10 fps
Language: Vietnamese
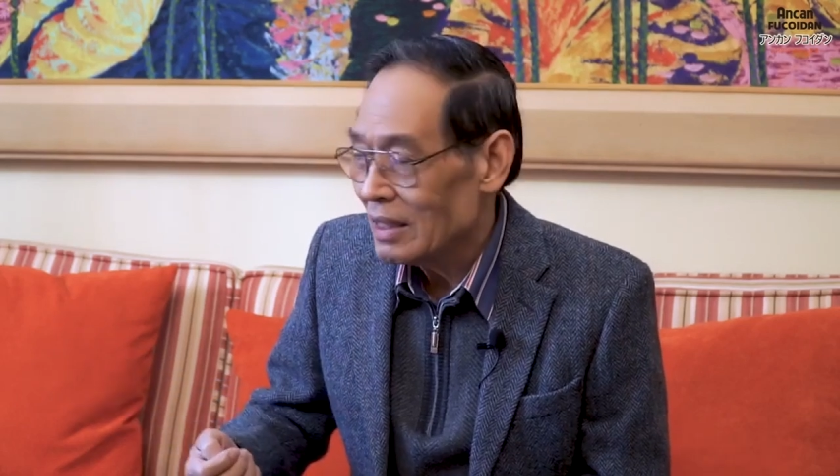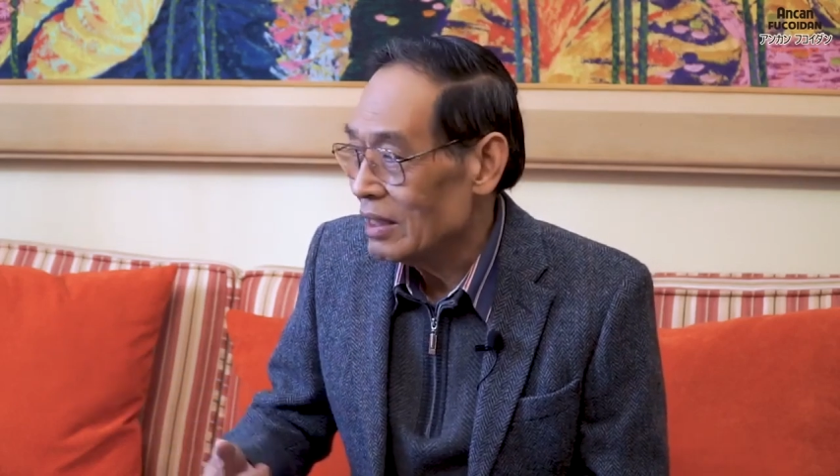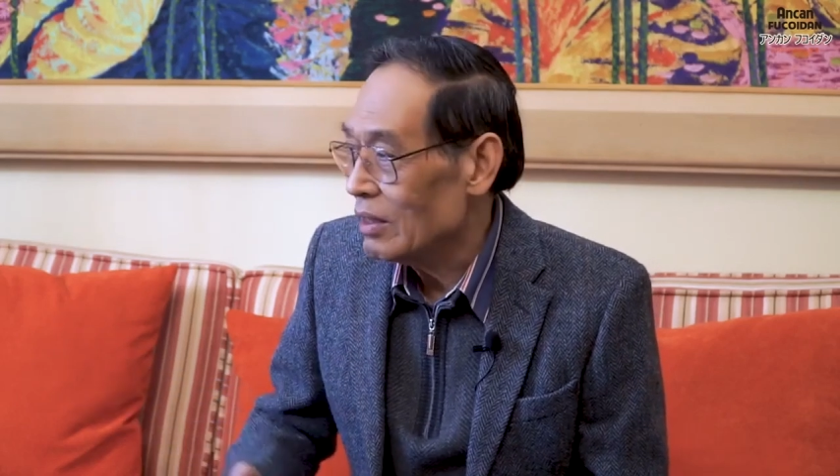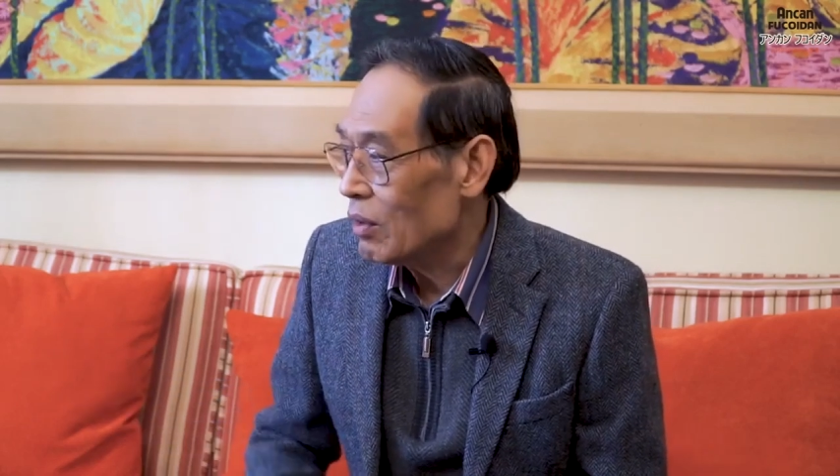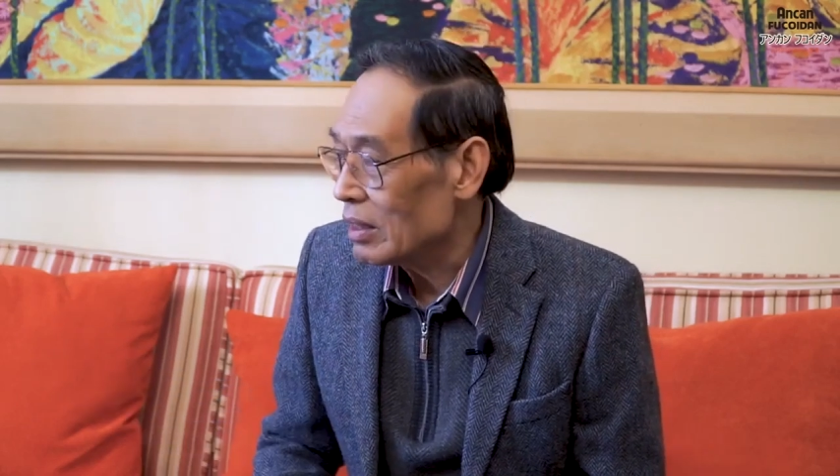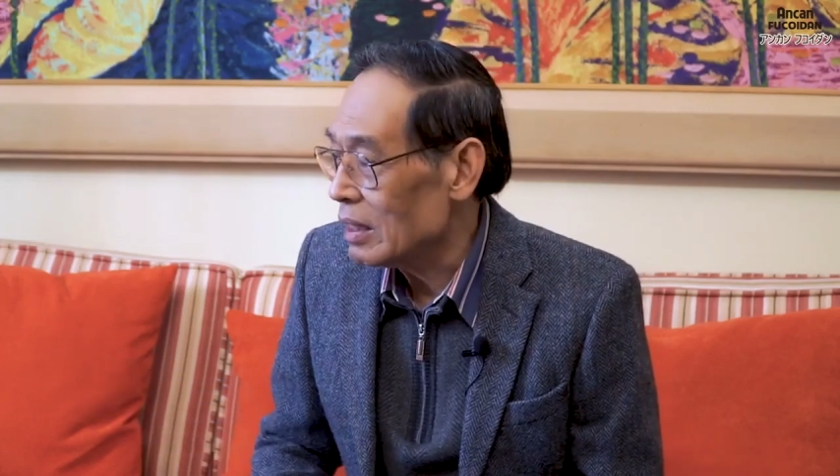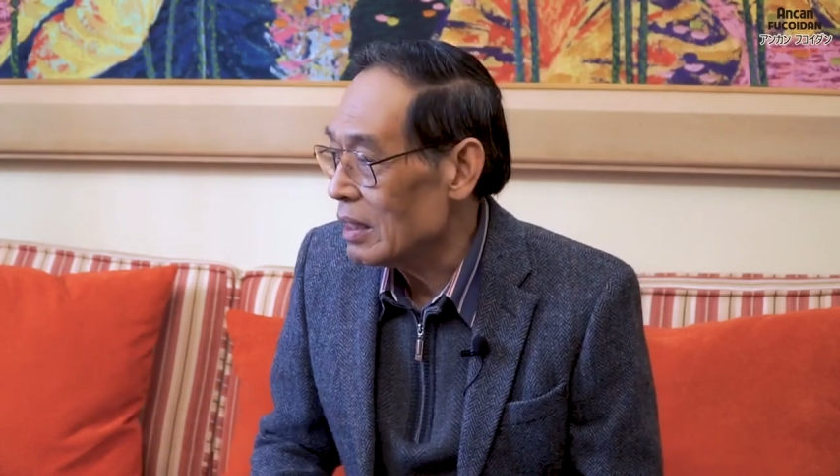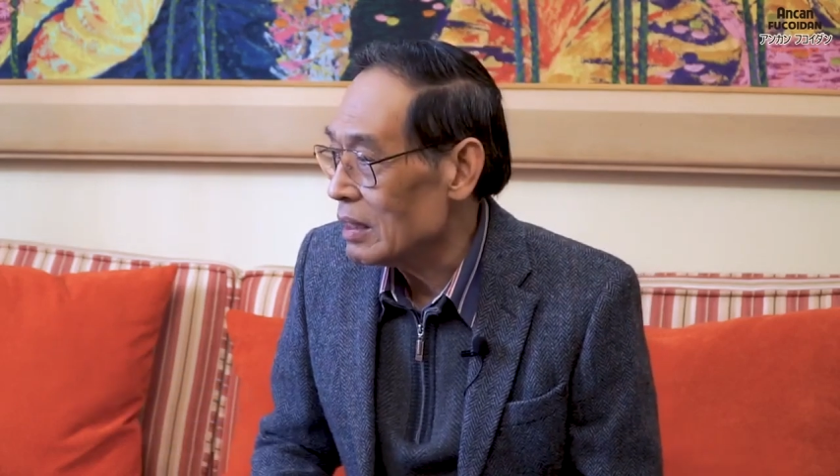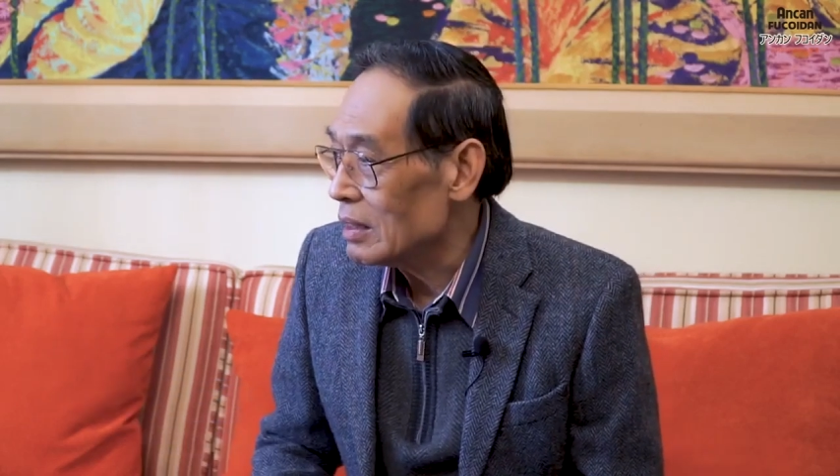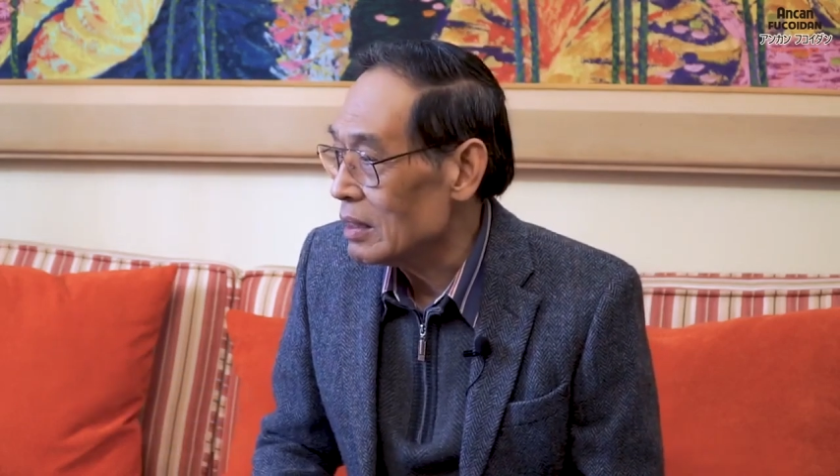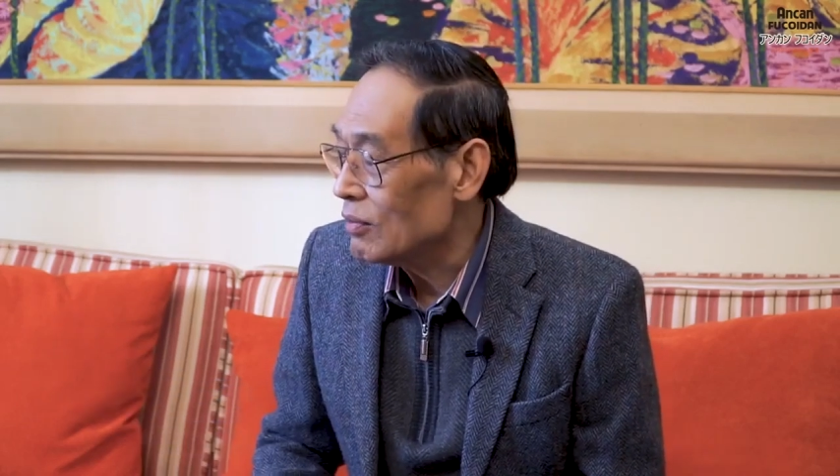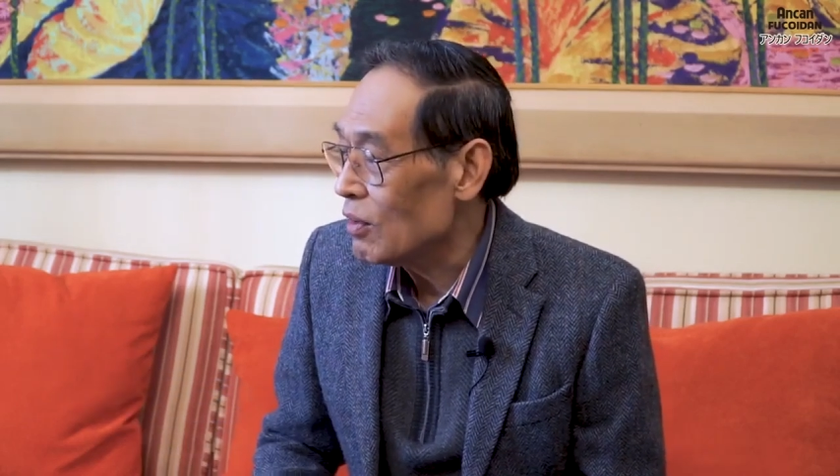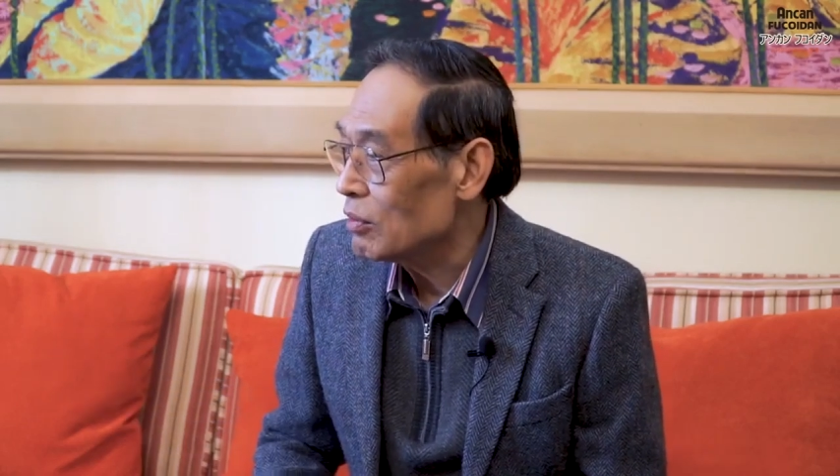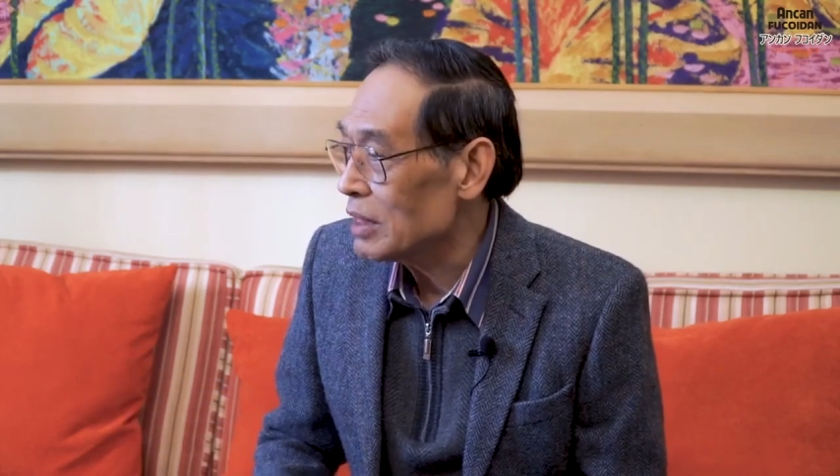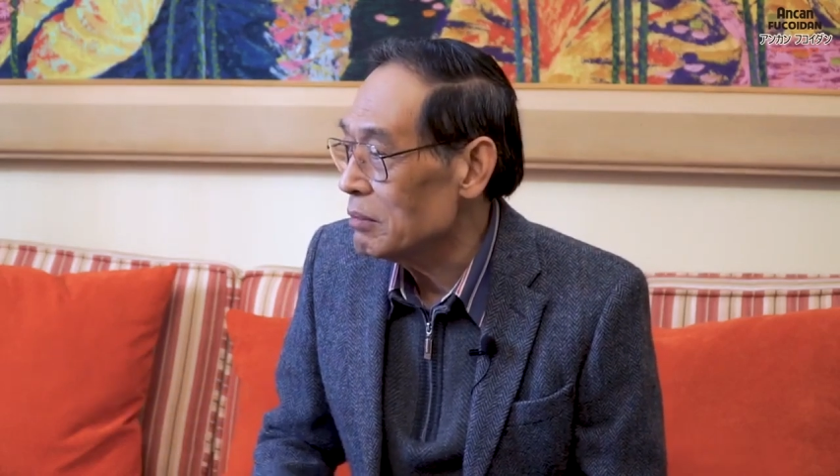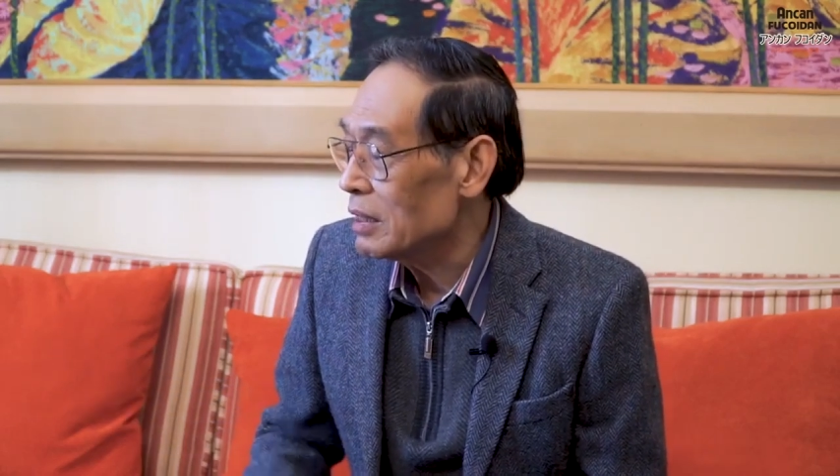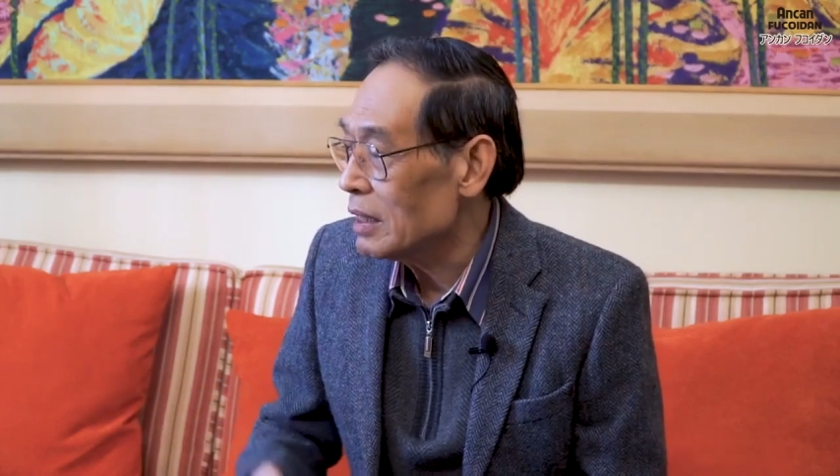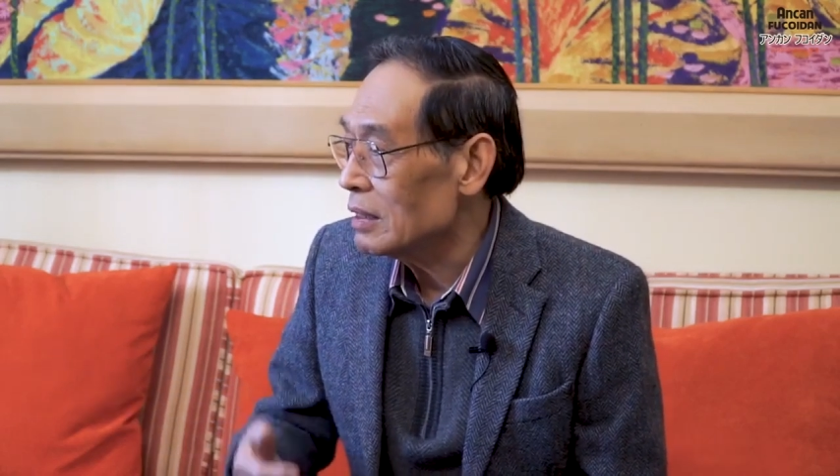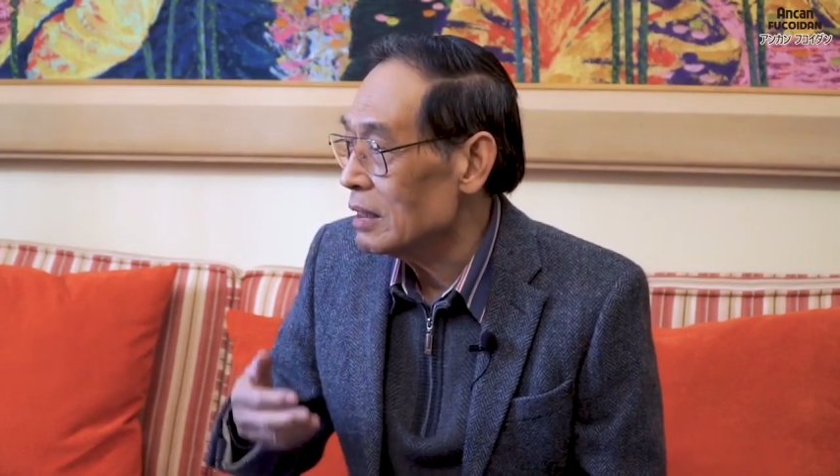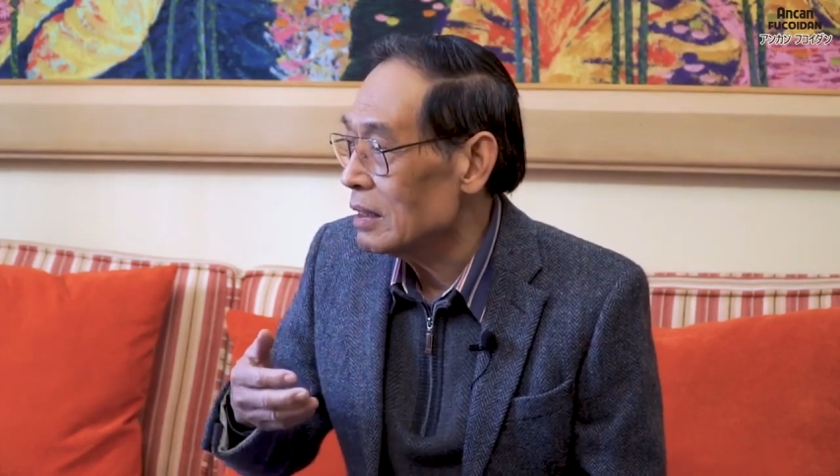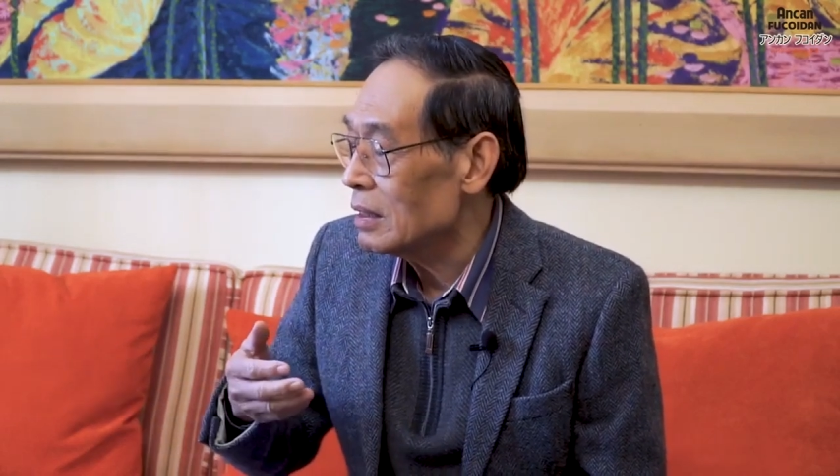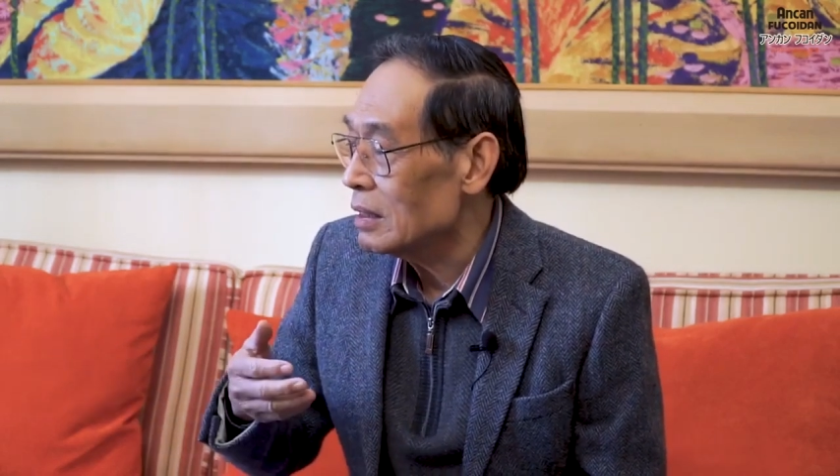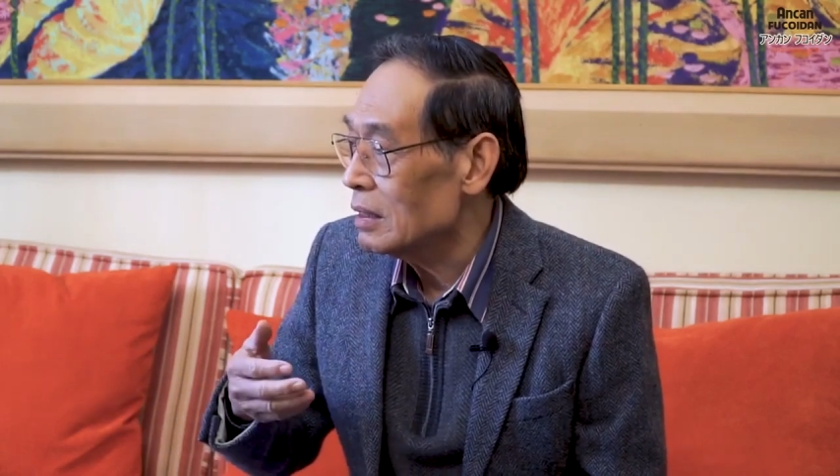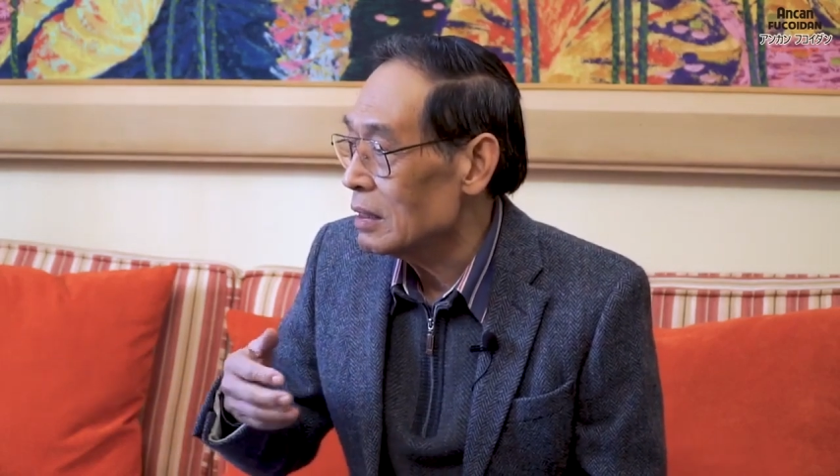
hay hoặc là phòng tránh bằng cách à,